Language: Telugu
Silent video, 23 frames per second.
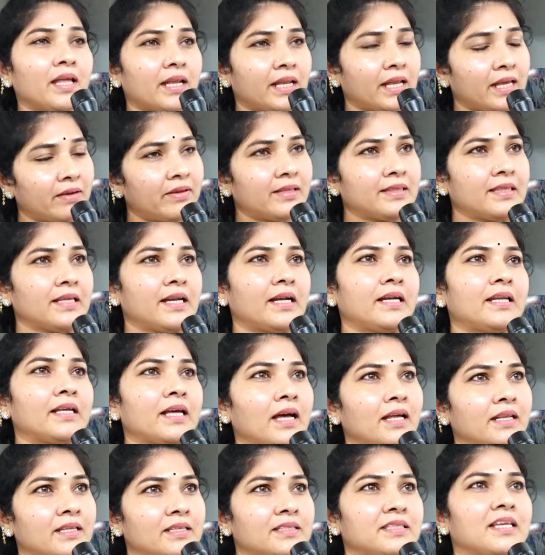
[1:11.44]
రేవంత్ రెడ్డి
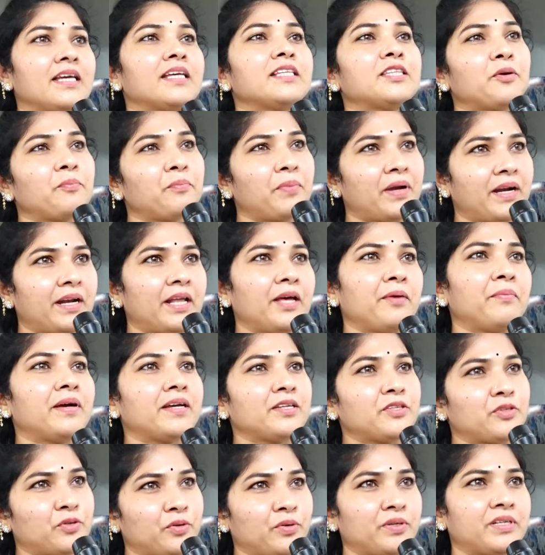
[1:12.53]
గారు సైతం
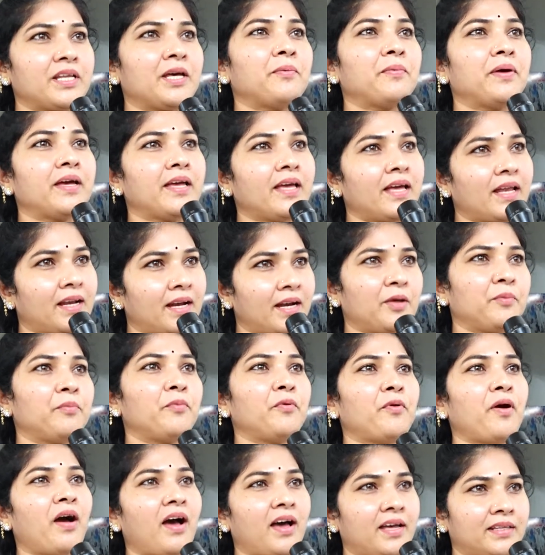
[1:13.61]
బడాబాయ్ చోటాబాయ్
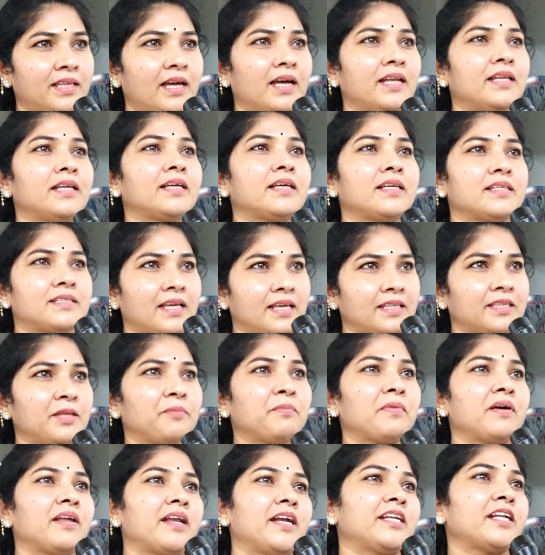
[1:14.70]
అనడము ఆదానికి సైతం
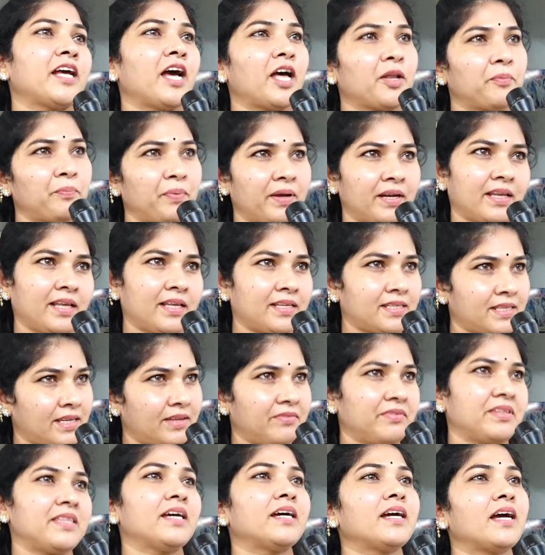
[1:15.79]
క్రెడిట్ రెడ్ కార్పెట్ వేసే
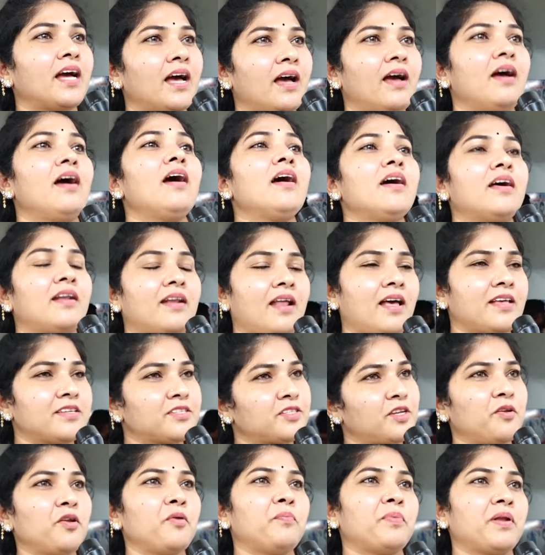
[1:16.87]
విధంగా
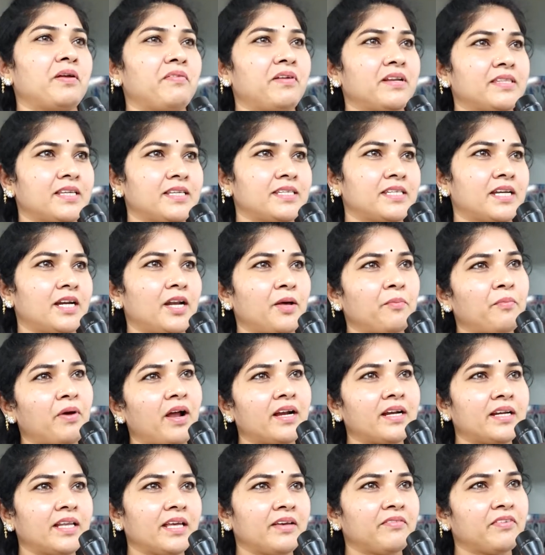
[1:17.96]
రాష్ట్రంలో ప్రవర్తించడం
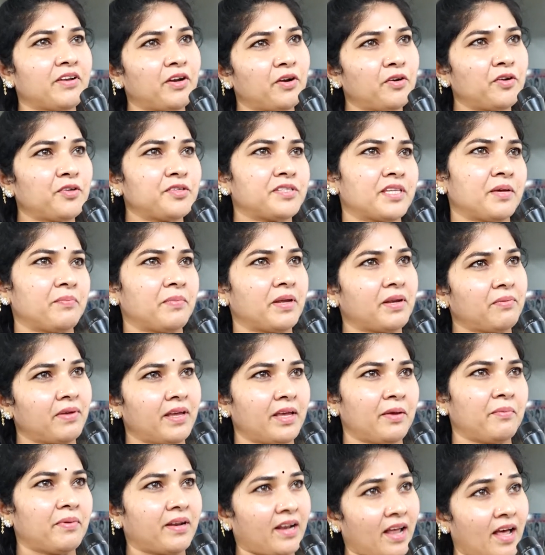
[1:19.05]
అంటే ఇవి రెండు
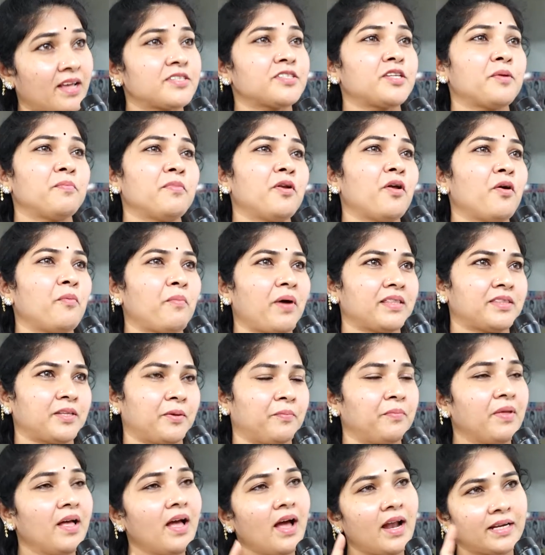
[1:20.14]
సమన్వయం రాష్ట్రంలో
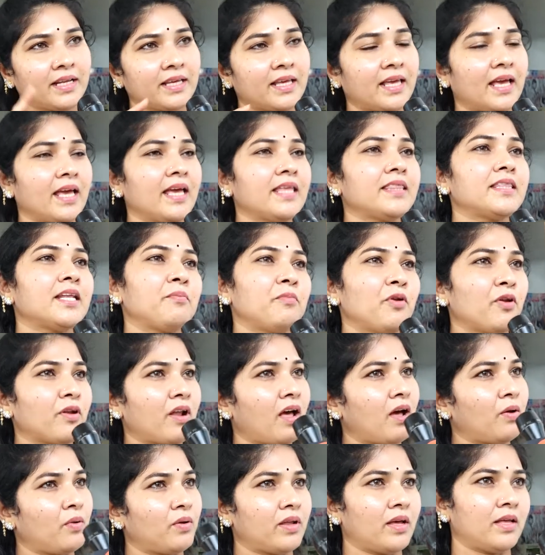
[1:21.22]
మాత్రం అంటే కేంద్రంలో
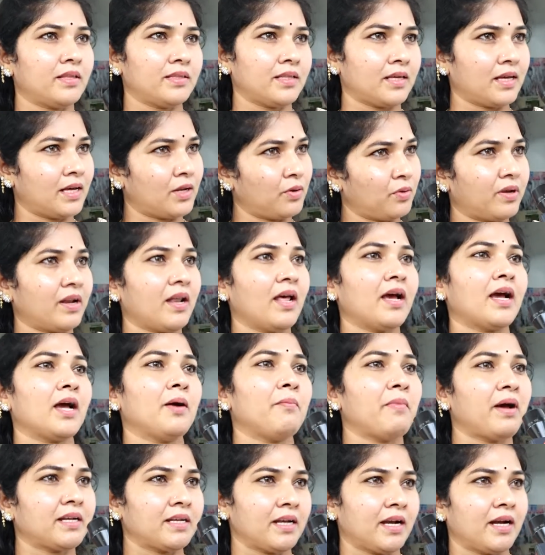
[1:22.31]
రాహుల్ గాంధీ గారు ఒకలాగా
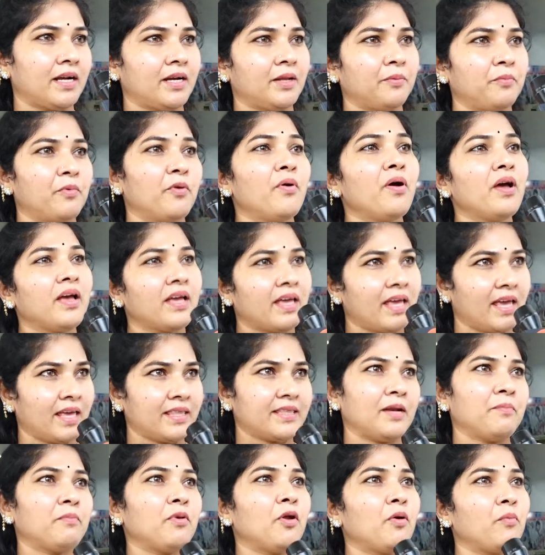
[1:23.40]
మాట్లాడడము
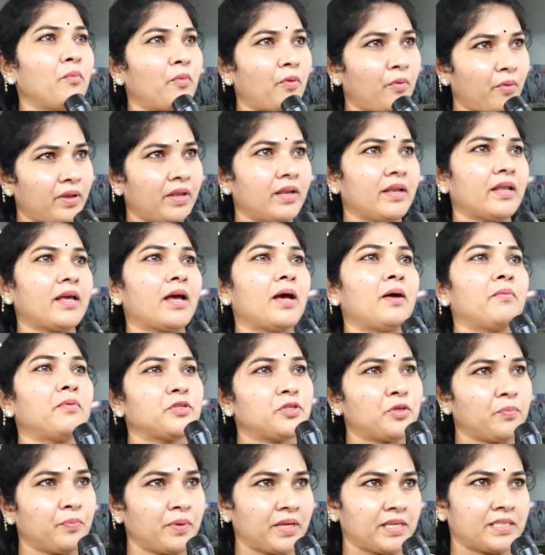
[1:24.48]
కేంద్రంలో మోడీని
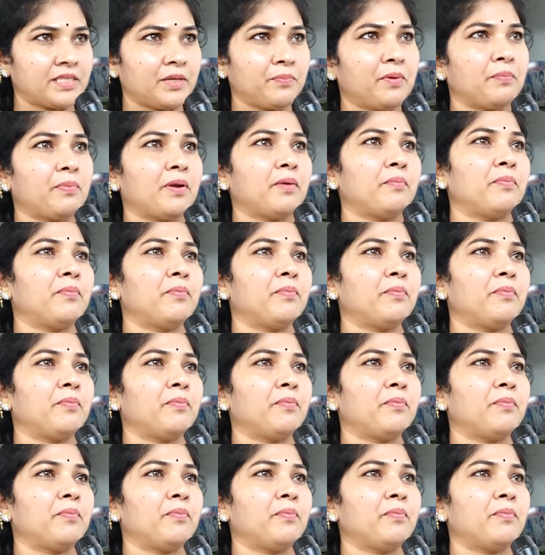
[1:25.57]
కావచ్చు బీజేపీ